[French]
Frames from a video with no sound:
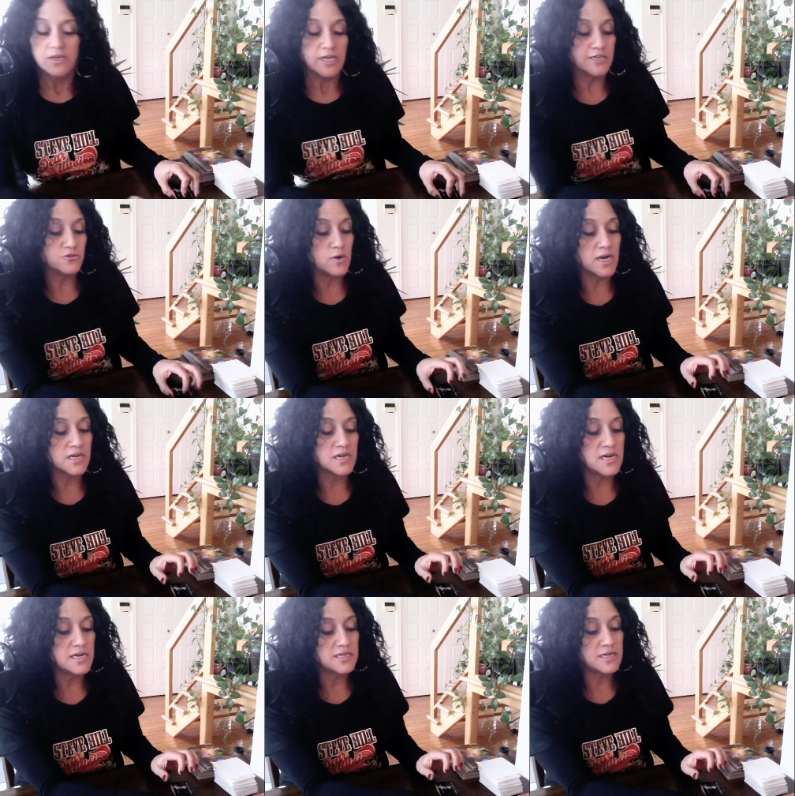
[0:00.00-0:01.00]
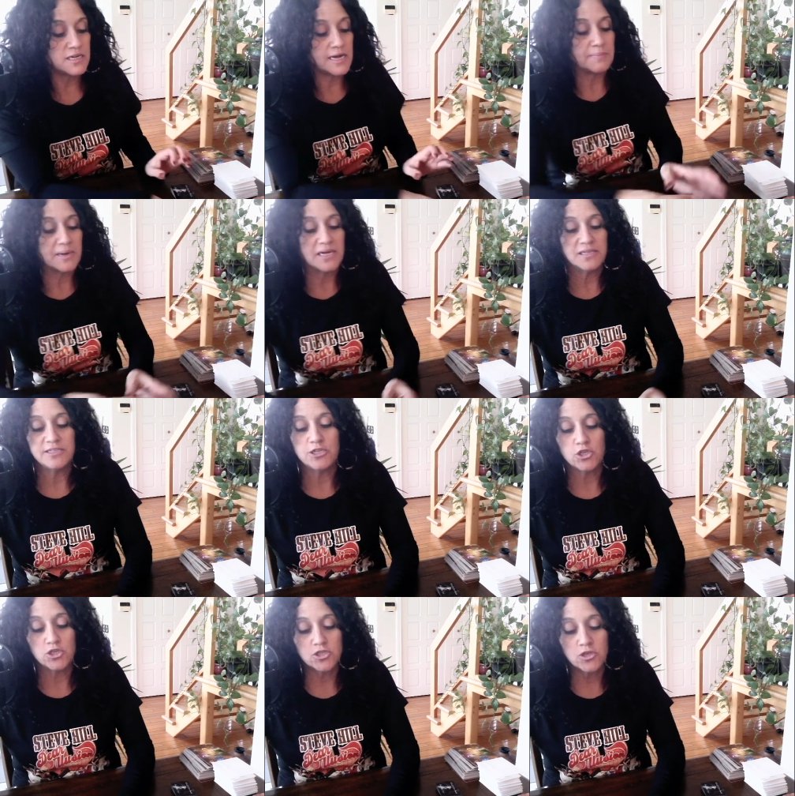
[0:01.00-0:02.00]
elle doit encore apprendre des
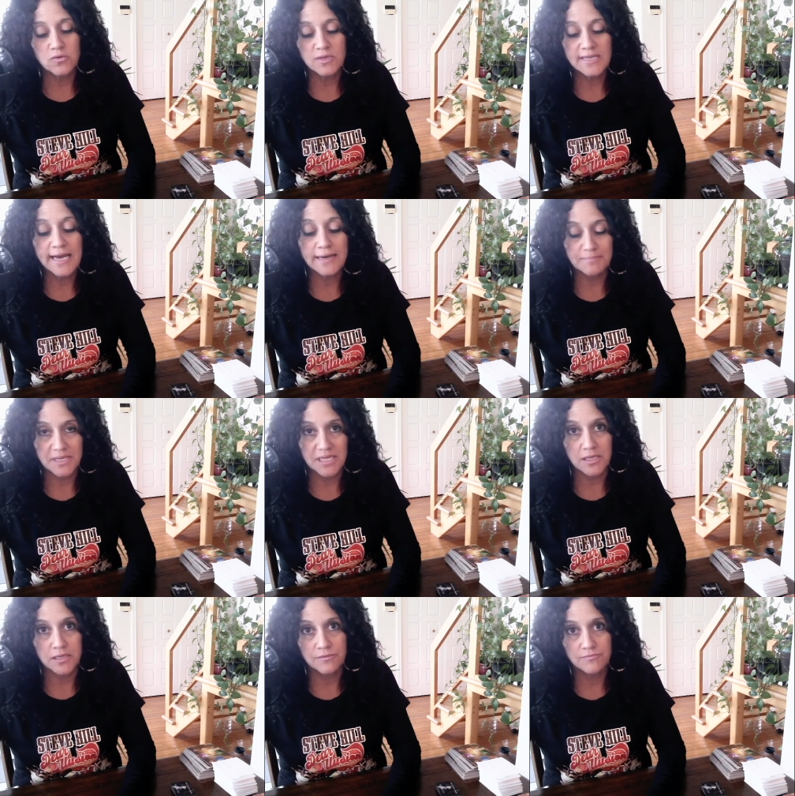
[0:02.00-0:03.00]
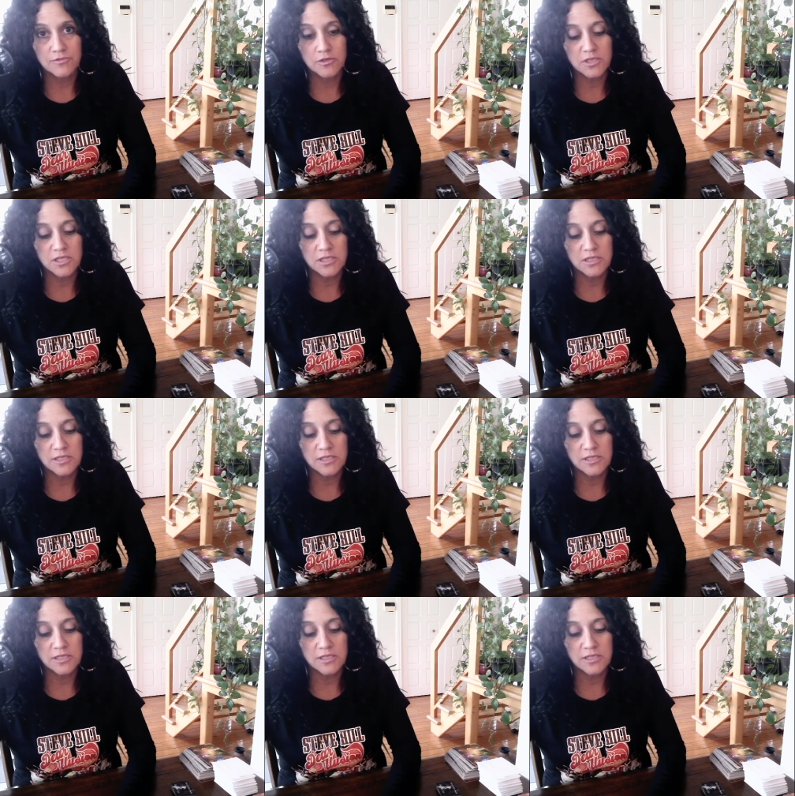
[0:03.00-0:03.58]
leçons karmiques. OK?